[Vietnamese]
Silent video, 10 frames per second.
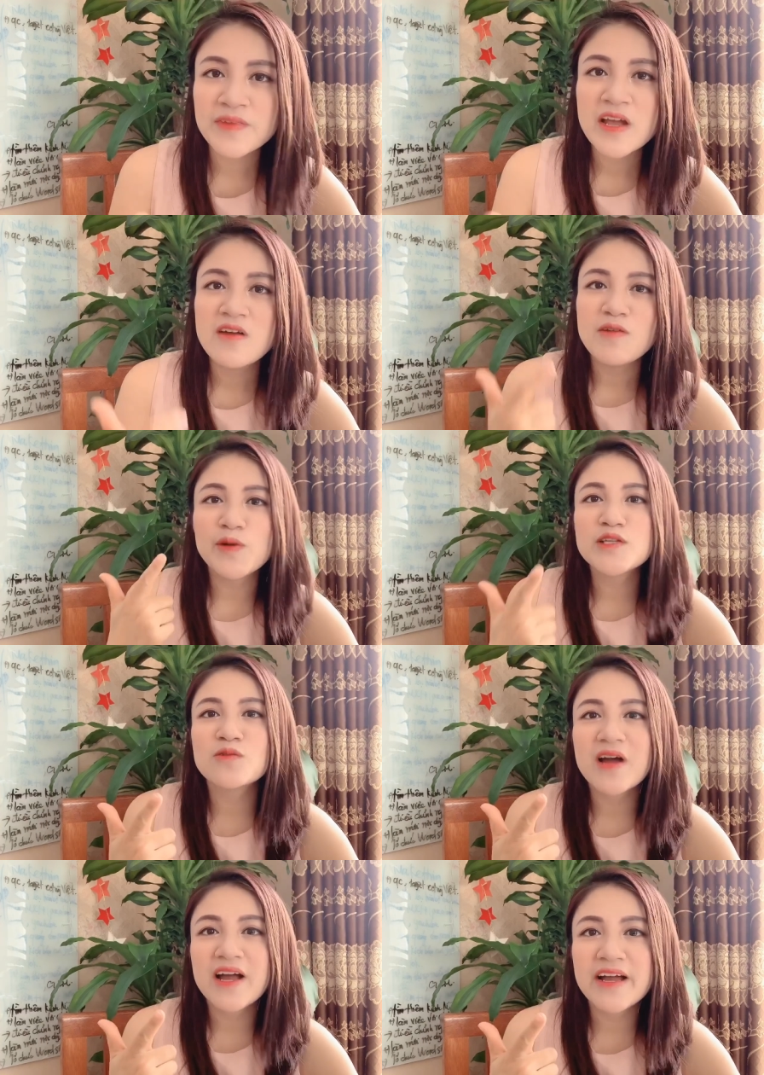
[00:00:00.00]
Và nguyên lý
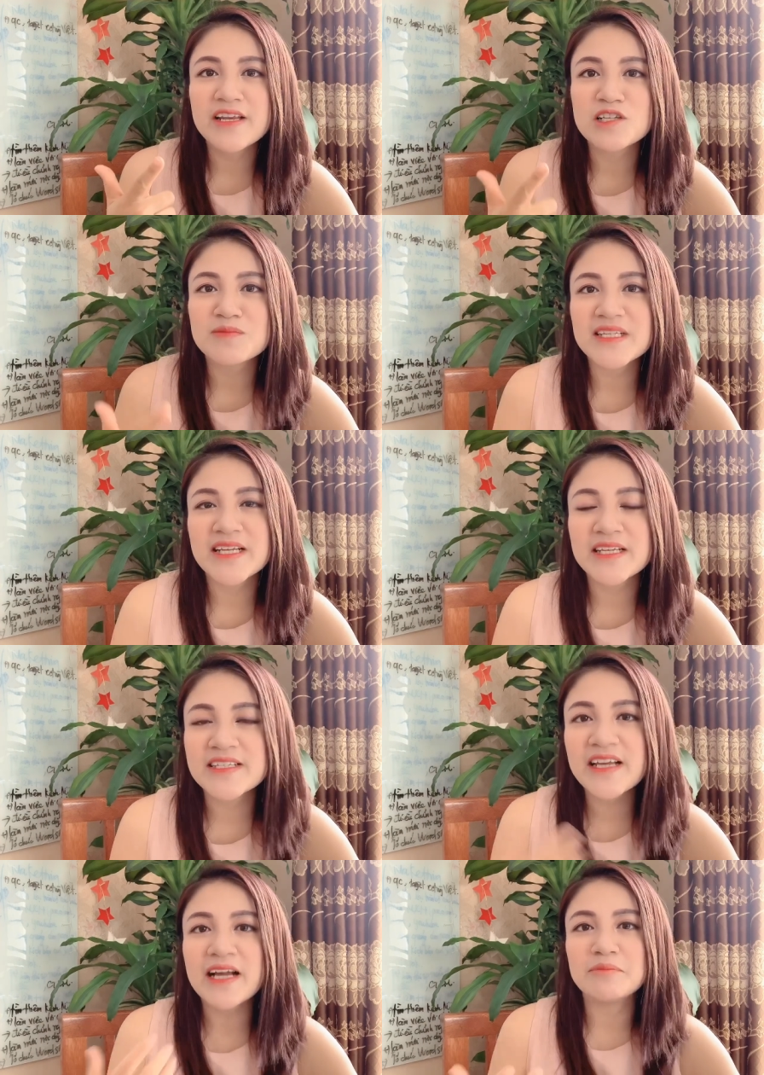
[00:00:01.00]
số 2 là chúng ta sẽ
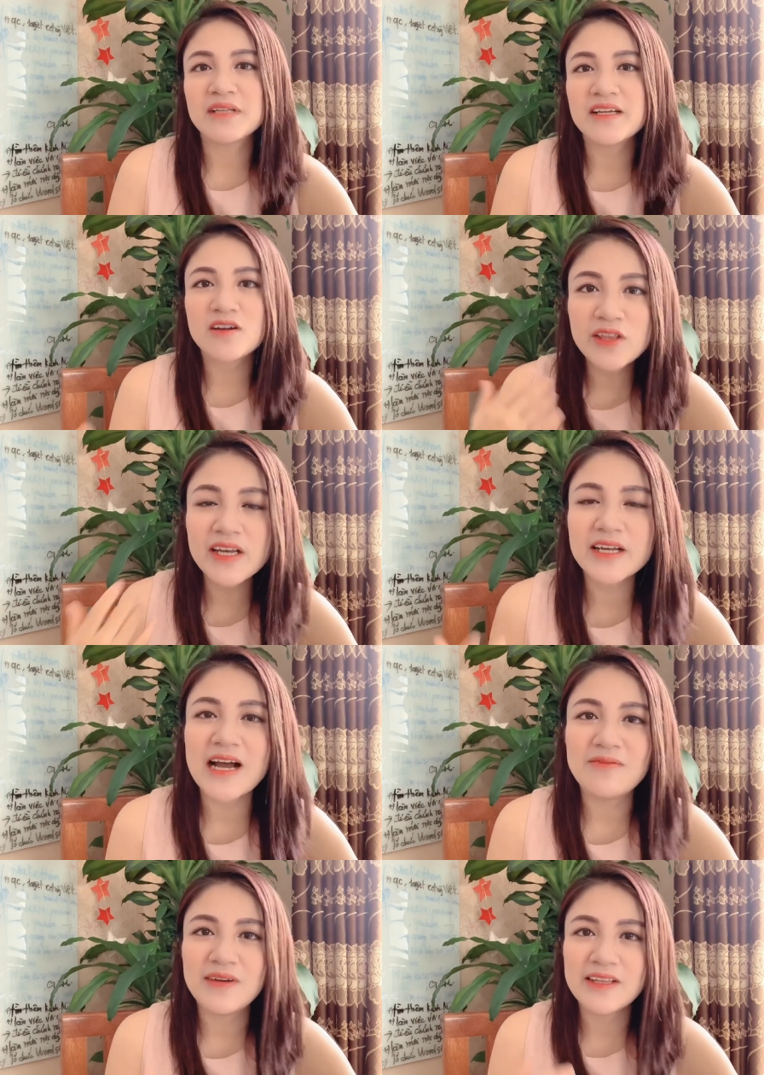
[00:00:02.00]
dễ cảm thấy có thiện
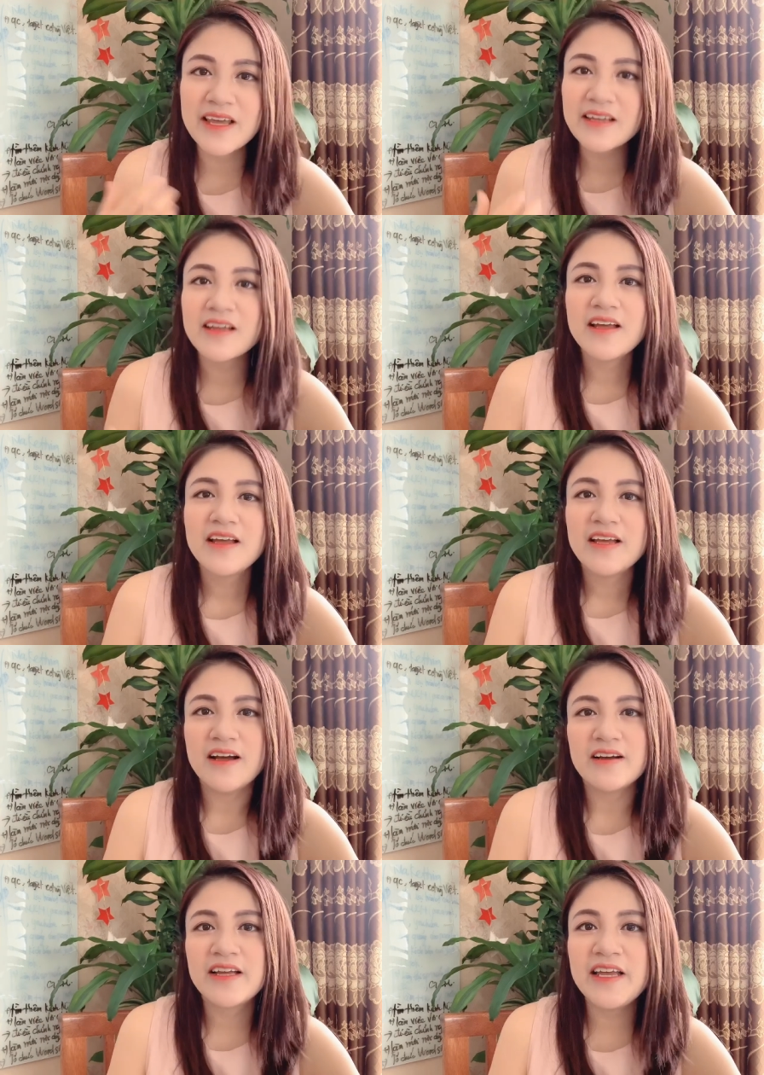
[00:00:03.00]
cảm và thích
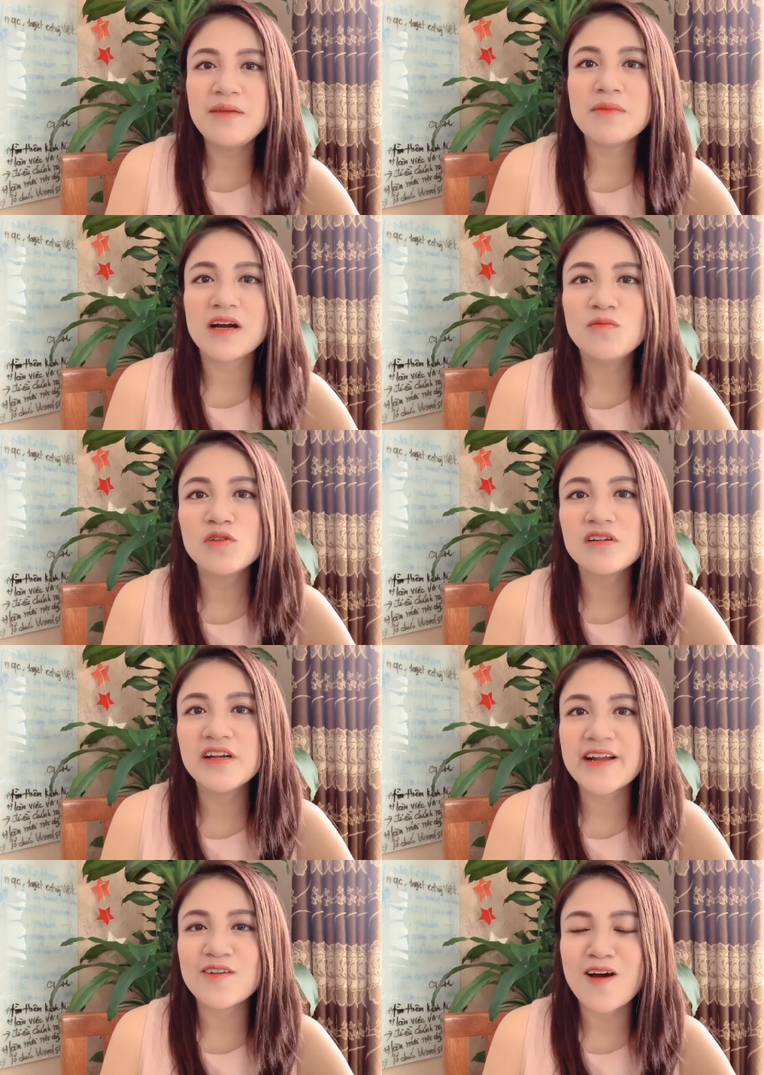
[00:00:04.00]
khi mà có một
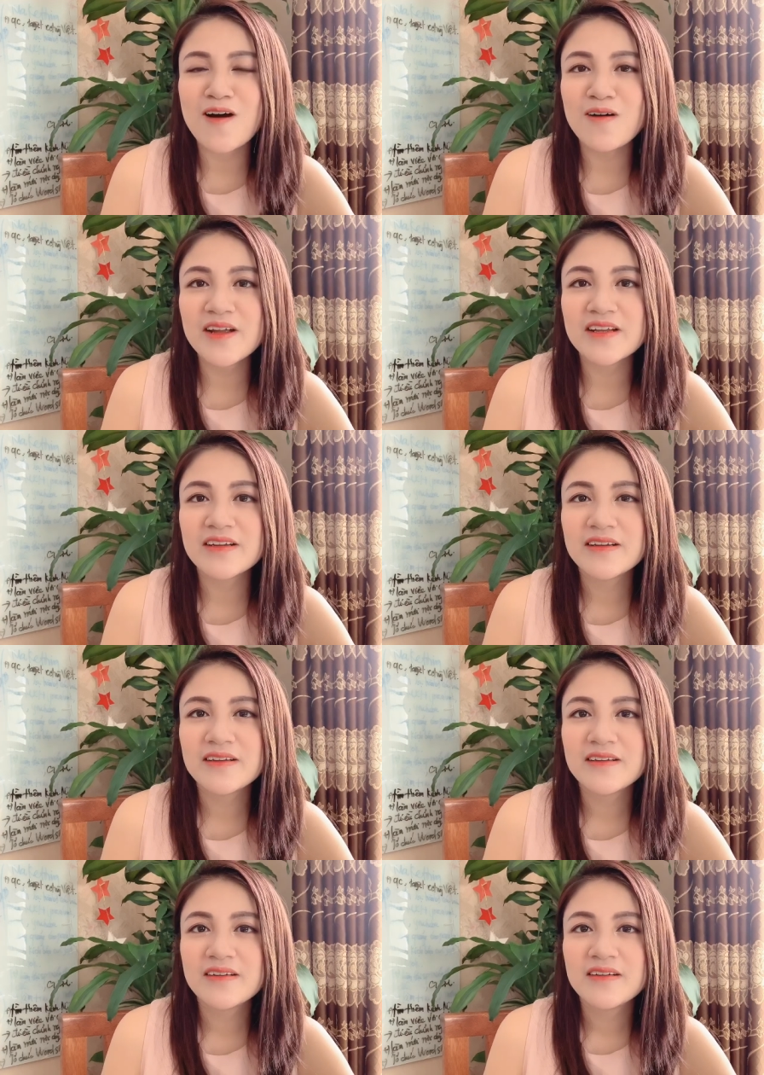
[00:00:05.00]
người nào đó ấy,
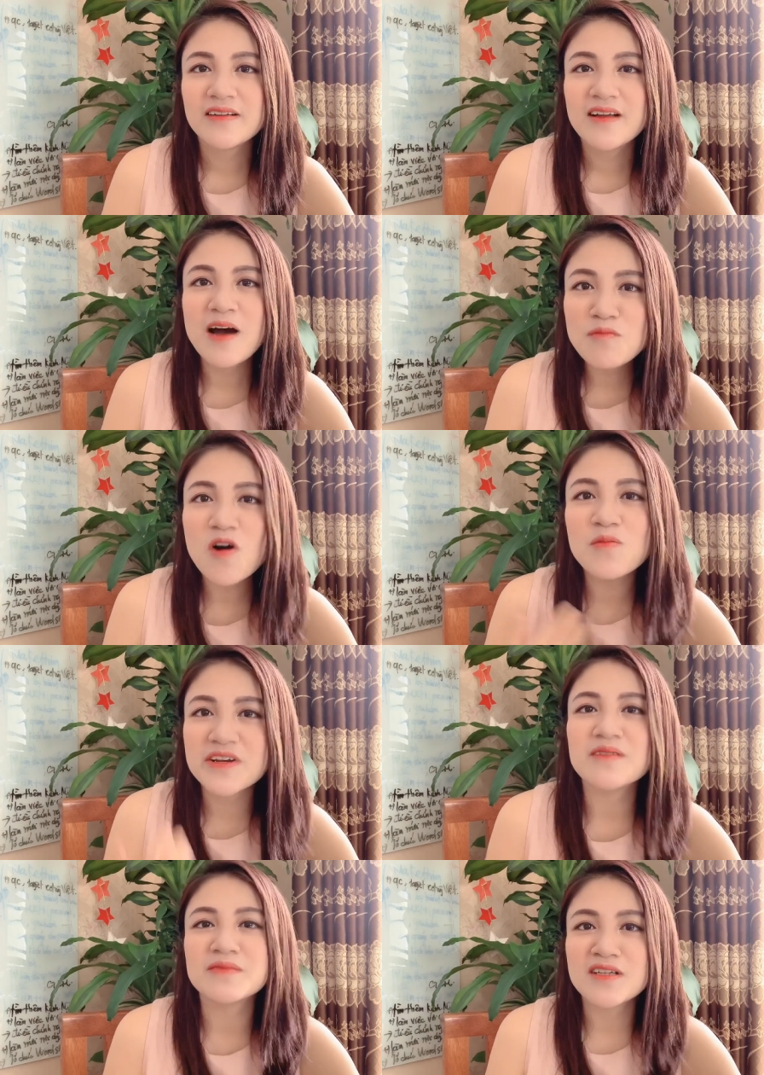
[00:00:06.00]
hâm mộ một
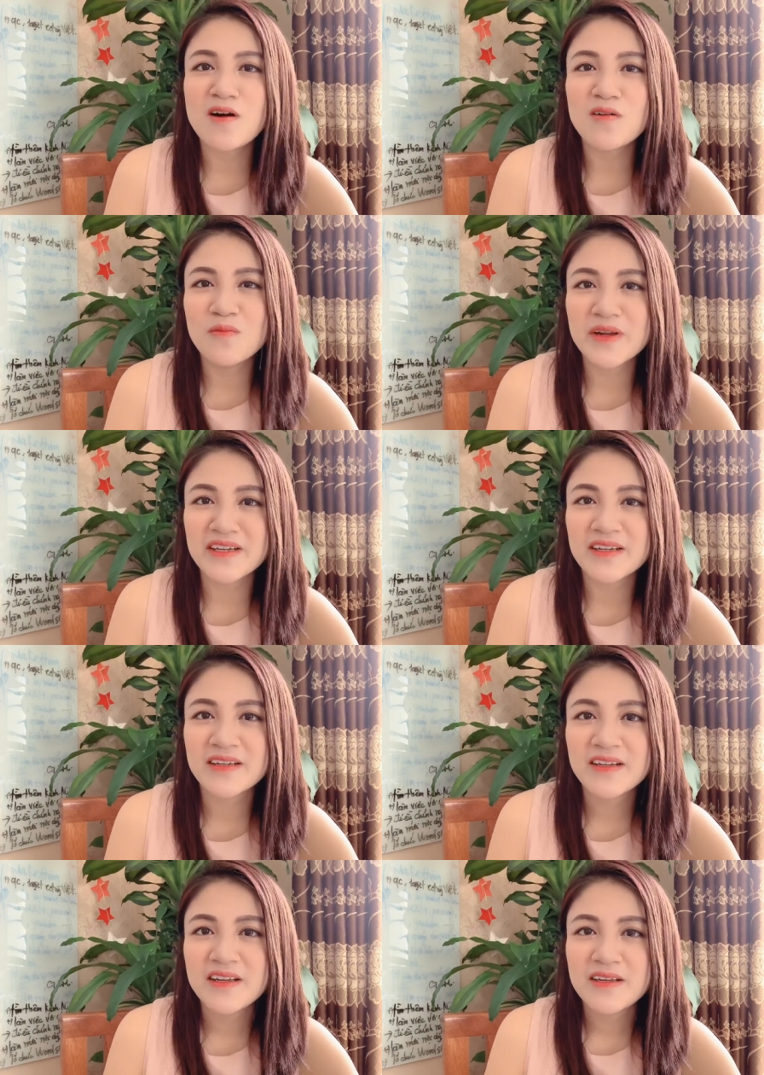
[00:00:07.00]
điểm gì đó của mình.
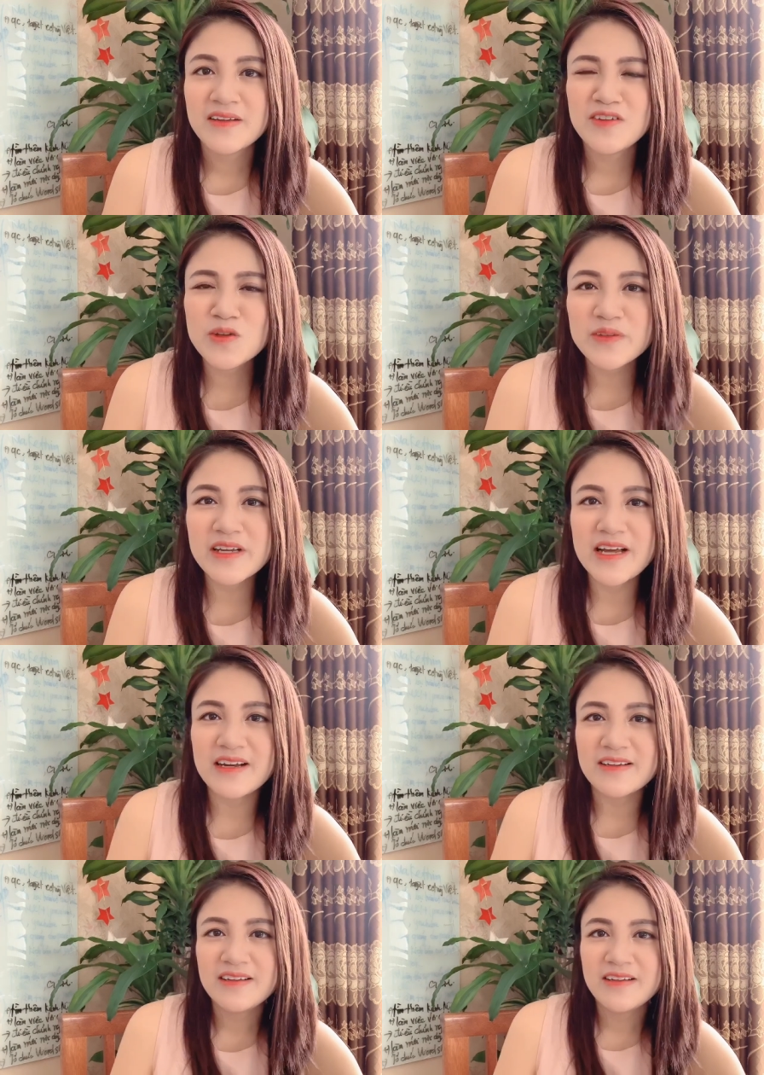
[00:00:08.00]
Ví dụ như là